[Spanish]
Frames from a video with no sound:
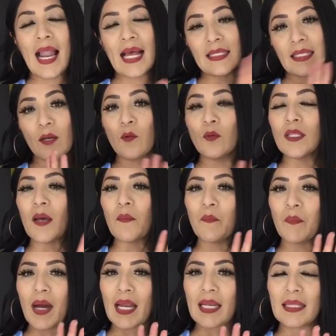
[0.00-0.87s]
La
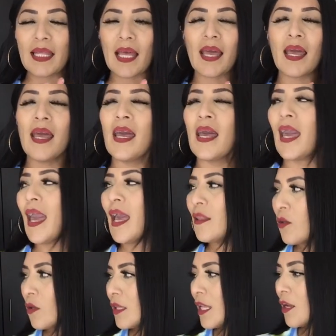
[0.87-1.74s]
segunda parte
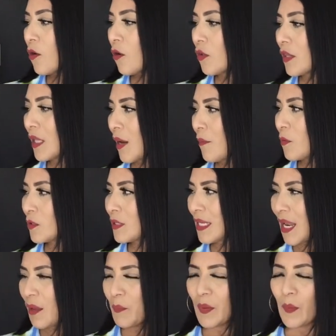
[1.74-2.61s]
en donde encontramos
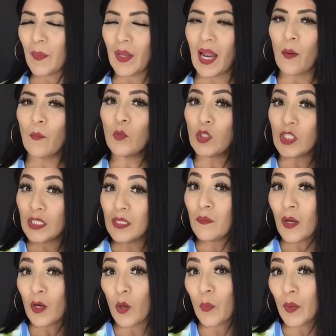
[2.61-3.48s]
en la primera
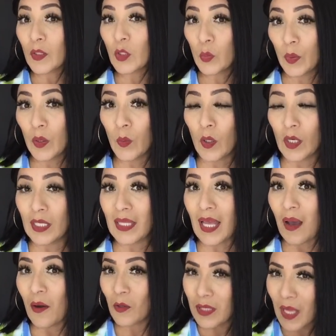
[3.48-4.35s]
muchísima ropa súper
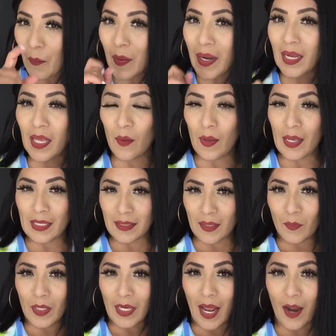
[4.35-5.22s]
bonita, o sea, para que
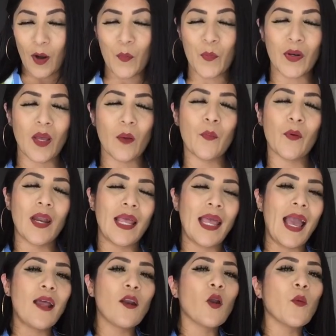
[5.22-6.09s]
vayas a mirarlo, porque por
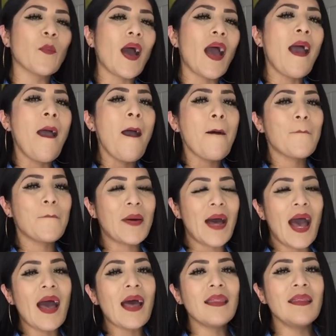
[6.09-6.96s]
ahí hay ropa
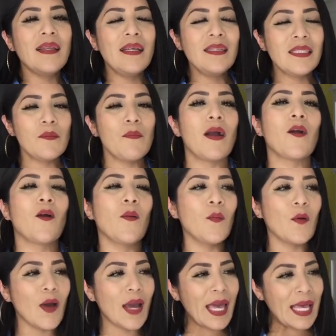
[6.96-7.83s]
padrísima
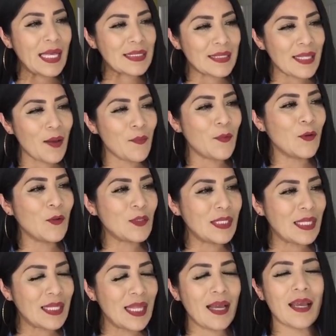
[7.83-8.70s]
como esta
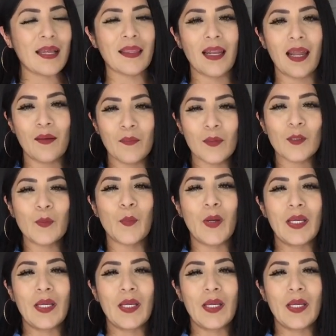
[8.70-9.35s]
blusita que traemos